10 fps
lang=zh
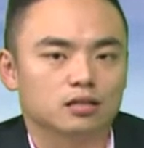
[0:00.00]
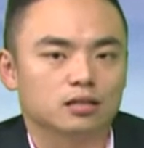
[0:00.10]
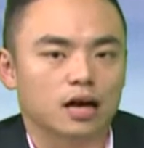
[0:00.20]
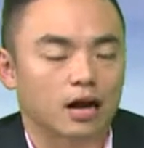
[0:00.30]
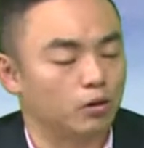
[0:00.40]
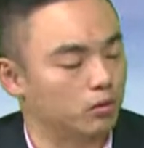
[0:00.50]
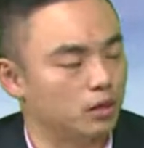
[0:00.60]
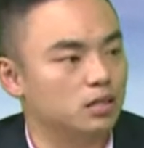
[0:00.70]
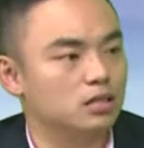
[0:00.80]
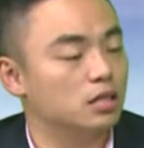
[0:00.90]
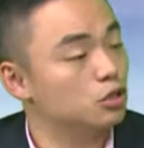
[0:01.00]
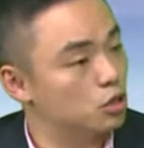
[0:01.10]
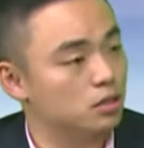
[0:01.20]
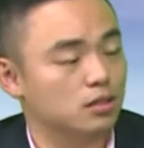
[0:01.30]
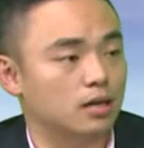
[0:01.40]
呃好的一些
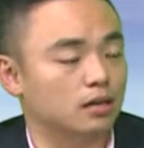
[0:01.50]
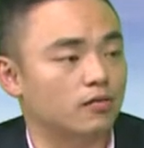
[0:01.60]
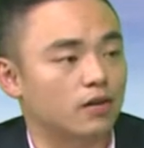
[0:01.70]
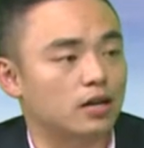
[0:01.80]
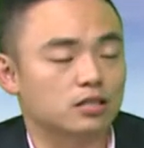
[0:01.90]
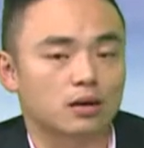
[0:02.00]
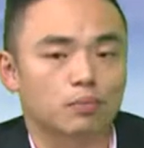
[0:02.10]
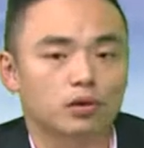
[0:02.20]
正向的发展？